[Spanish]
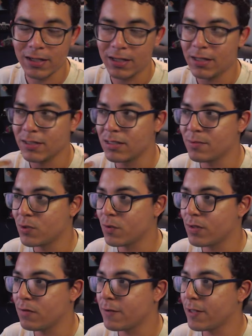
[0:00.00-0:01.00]
en la descripción
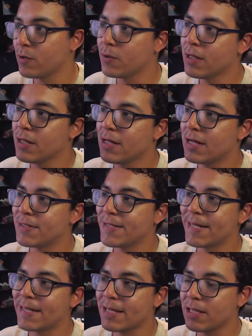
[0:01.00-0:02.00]
del video a
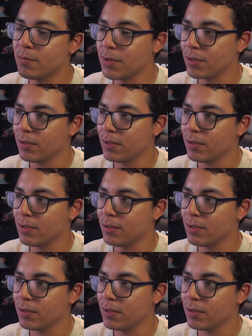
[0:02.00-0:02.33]
ChatGPT.